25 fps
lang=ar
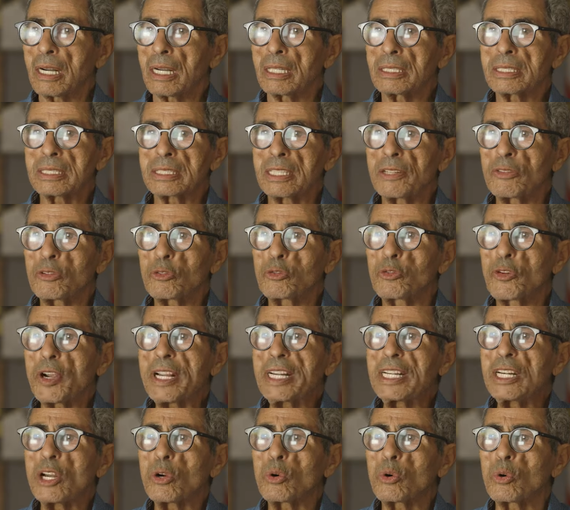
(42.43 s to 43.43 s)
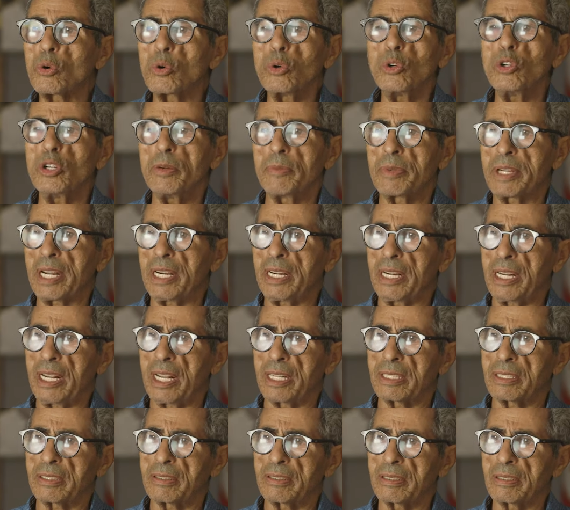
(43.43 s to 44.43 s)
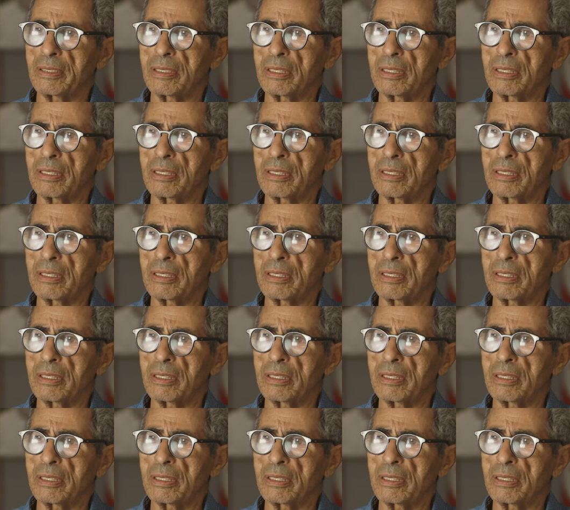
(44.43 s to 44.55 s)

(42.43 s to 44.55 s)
استوفينا كل الامكانيات